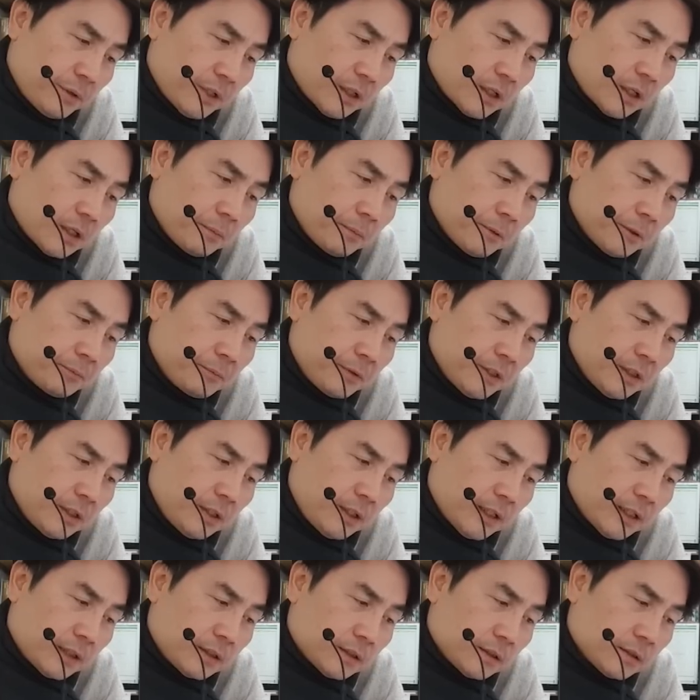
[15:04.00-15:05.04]
변함없는
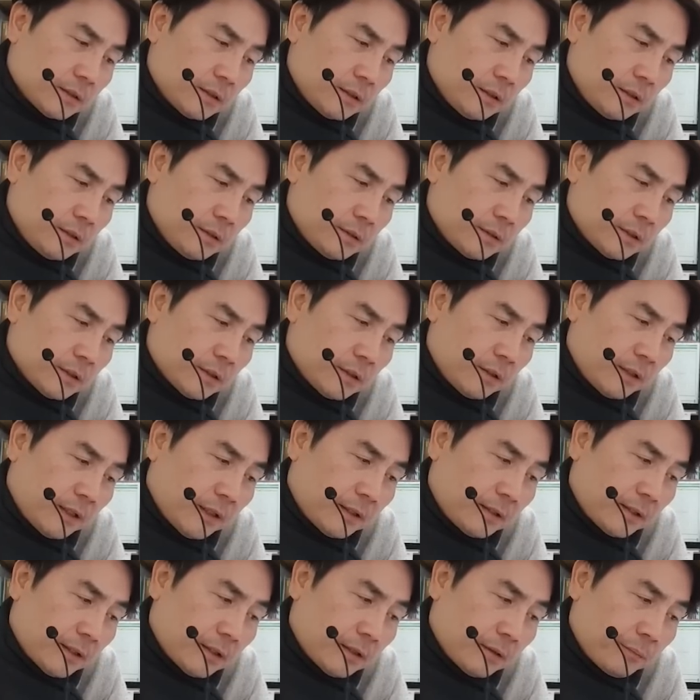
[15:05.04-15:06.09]
애정을
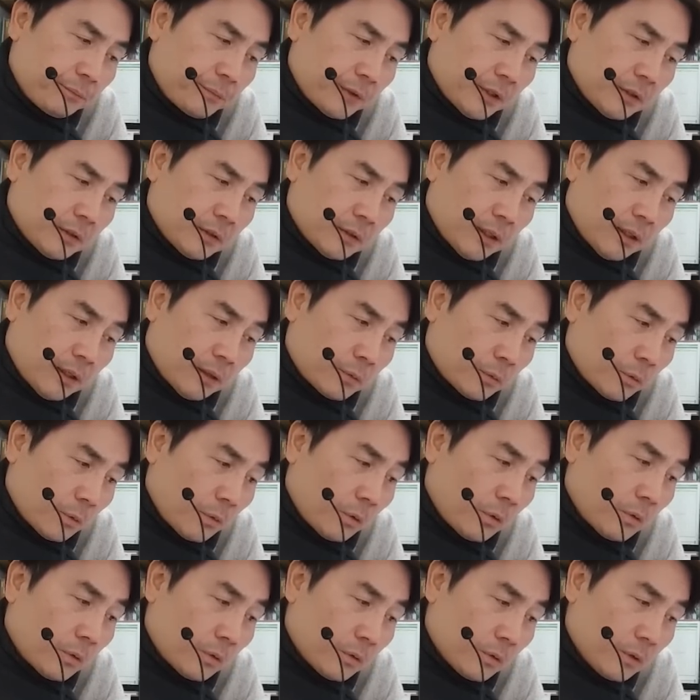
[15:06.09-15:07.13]
드러냈다는
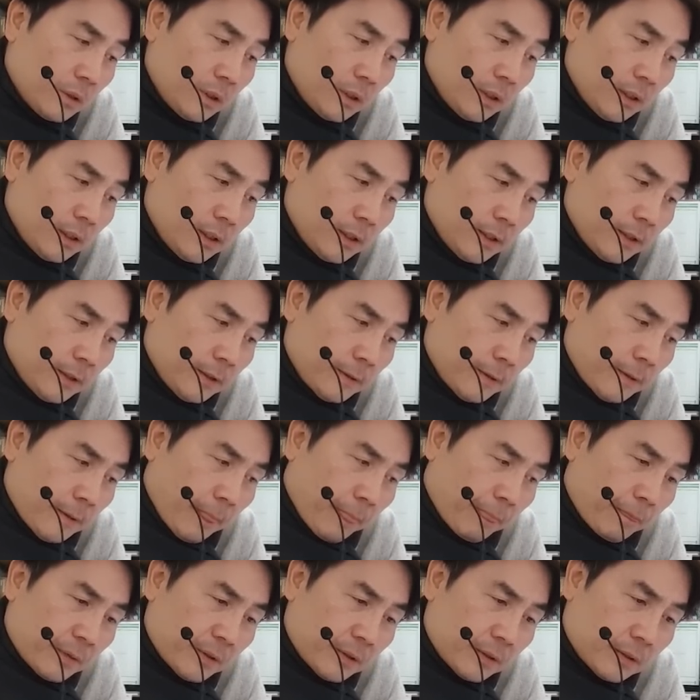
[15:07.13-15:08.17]
평가하고,
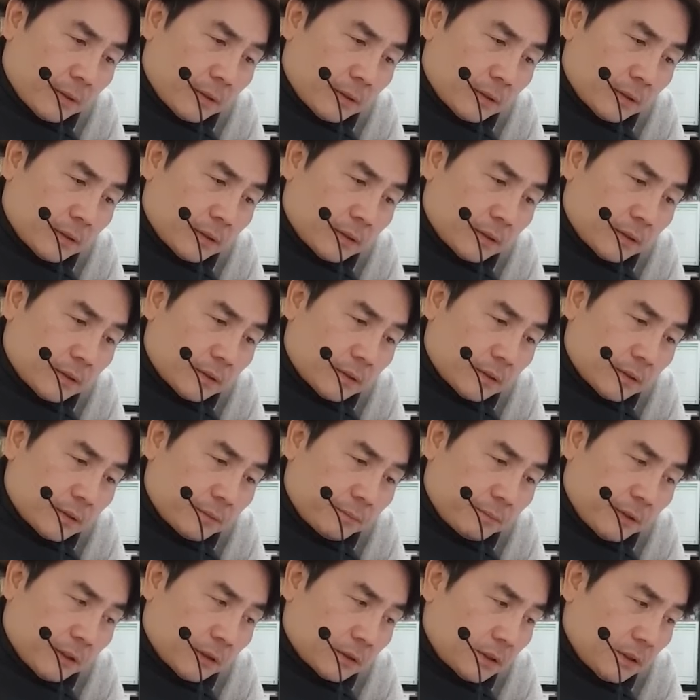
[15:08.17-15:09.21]
어,
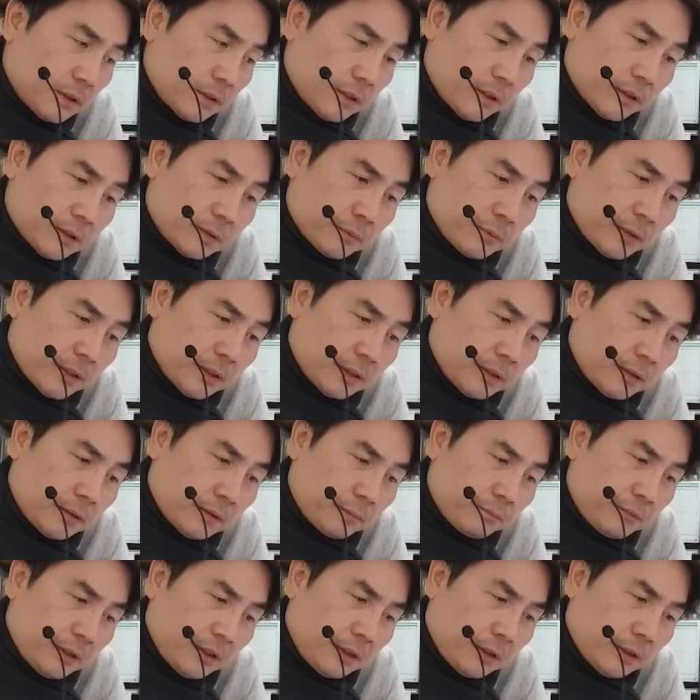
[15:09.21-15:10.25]
버크셔
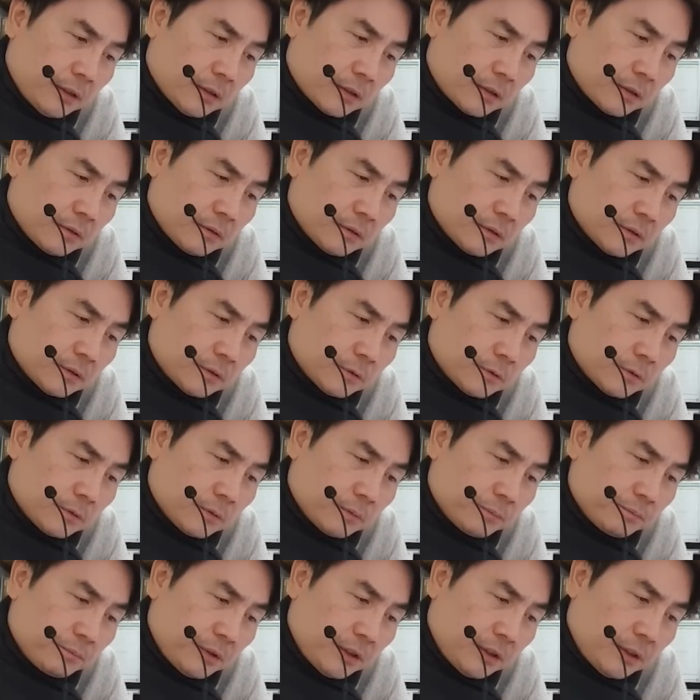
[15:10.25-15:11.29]
해서웨이는 미디어
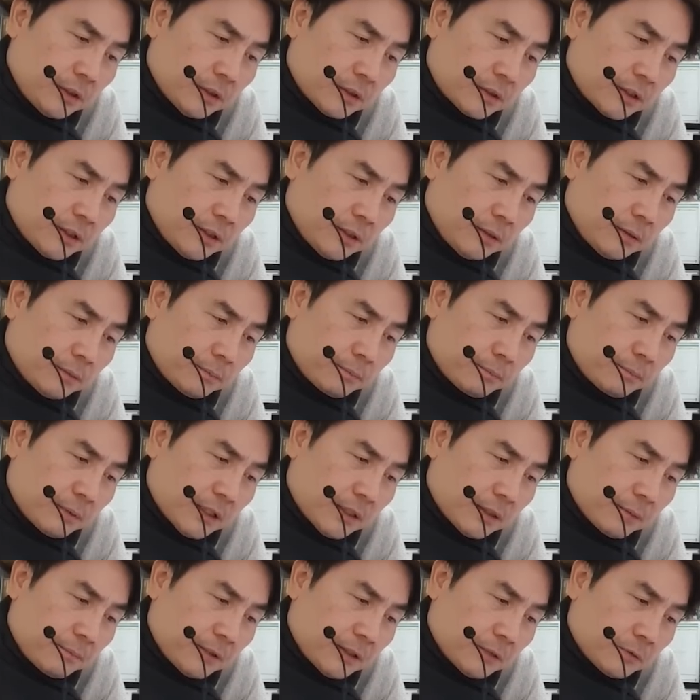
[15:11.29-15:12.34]
그룹, 미디어 기업,
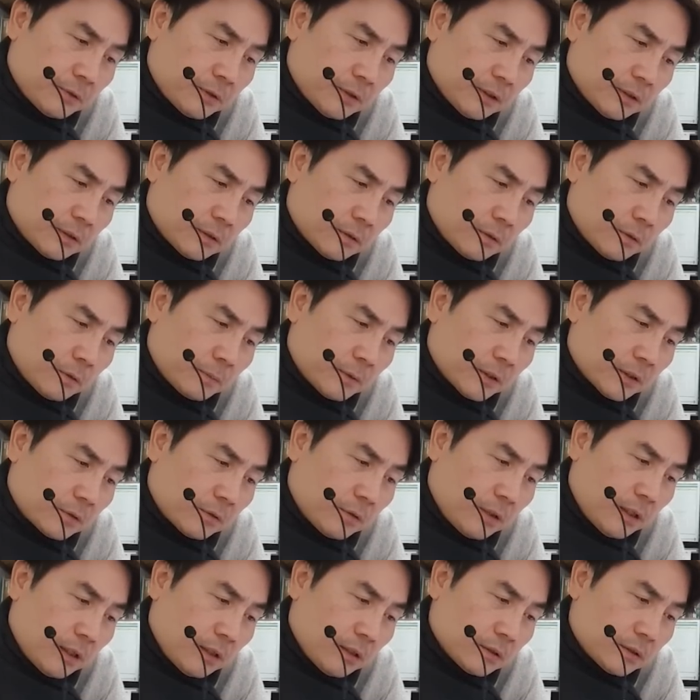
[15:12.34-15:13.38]
파라마운트
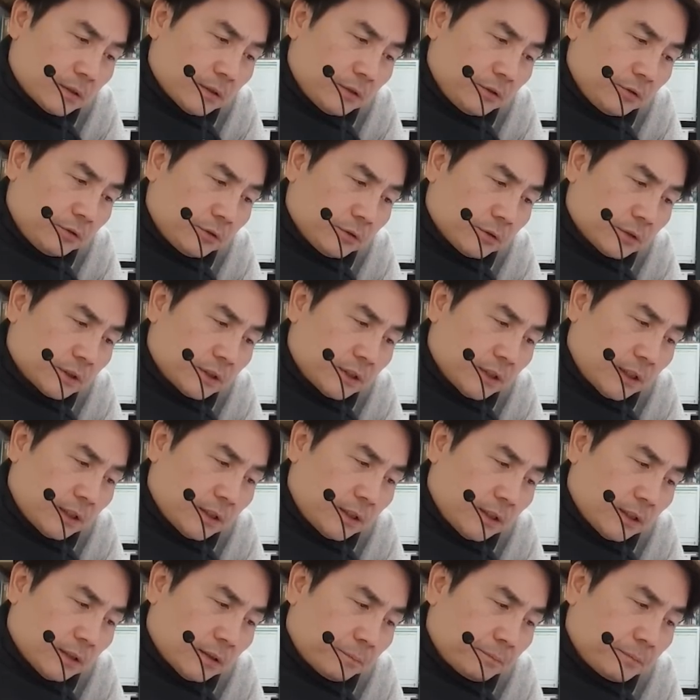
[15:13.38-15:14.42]
글로벌과 건축
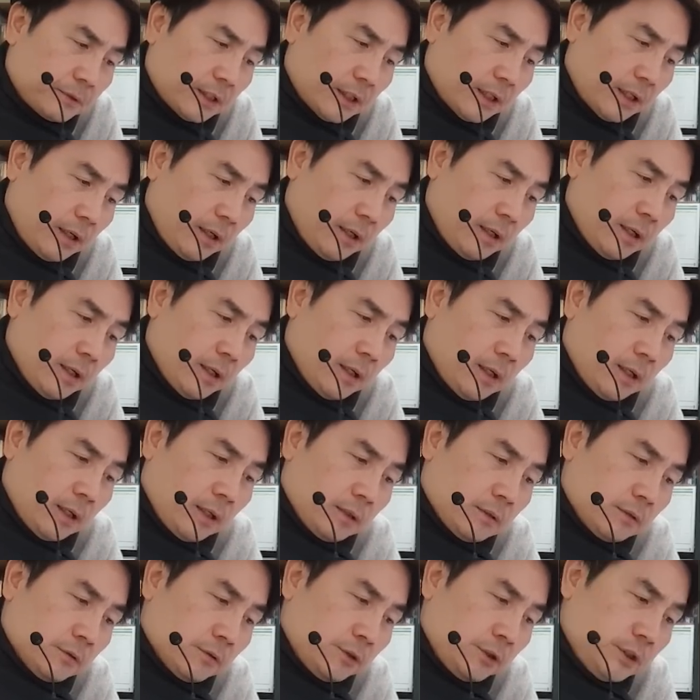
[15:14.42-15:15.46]
자재 업체,
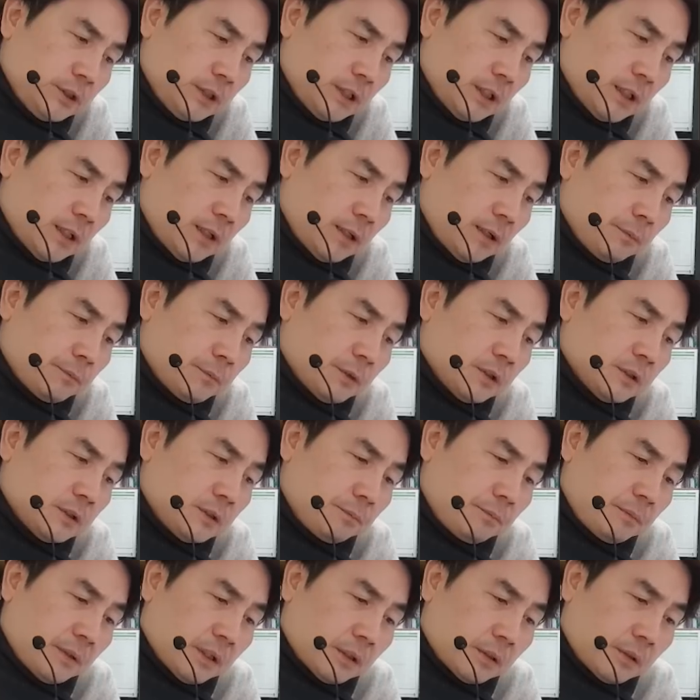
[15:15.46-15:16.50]
루이지애나
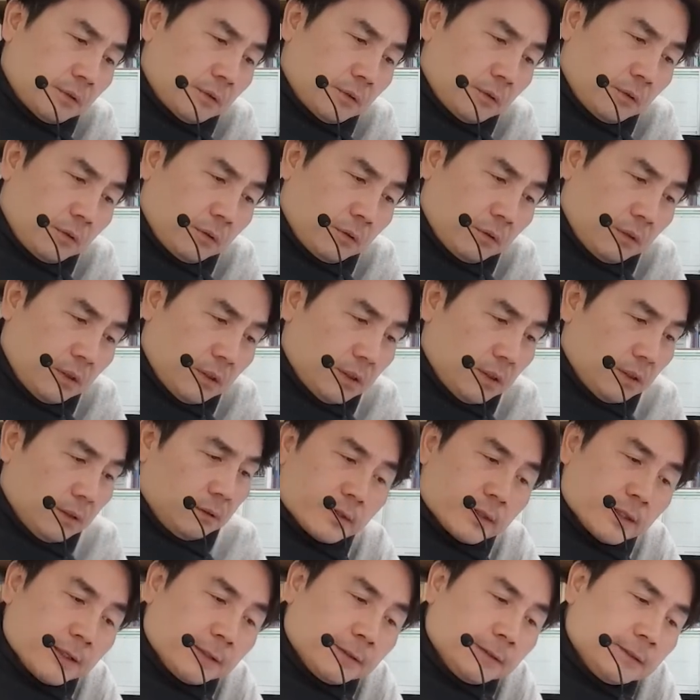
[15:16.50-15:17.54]
퍼시픽도
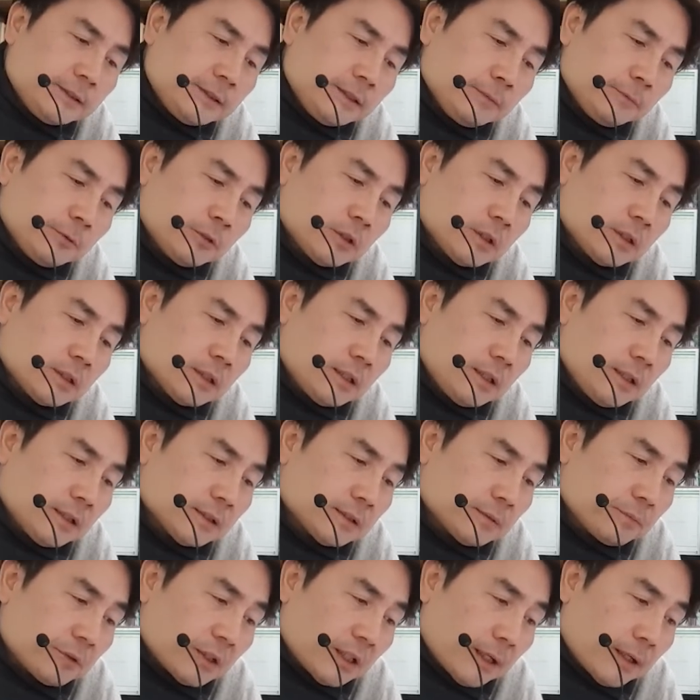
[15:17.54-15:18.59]
지분을
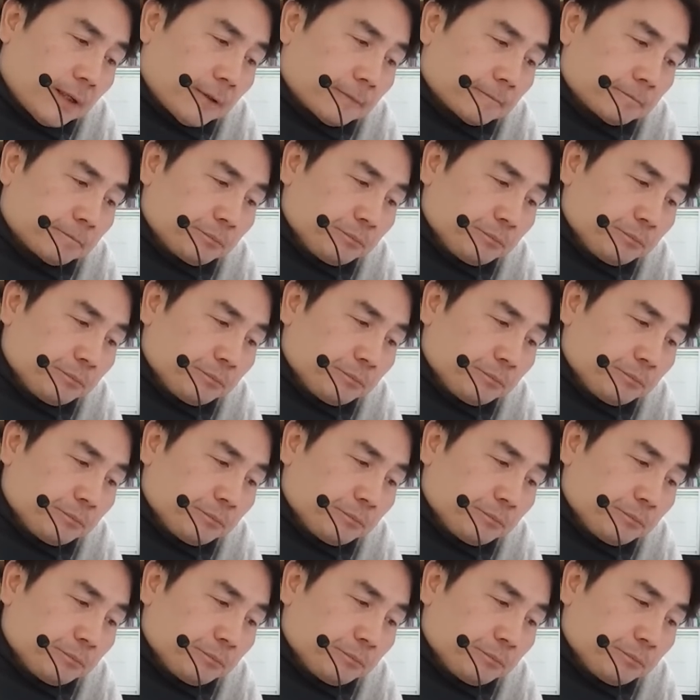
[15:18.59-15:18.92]
늘렸습니다.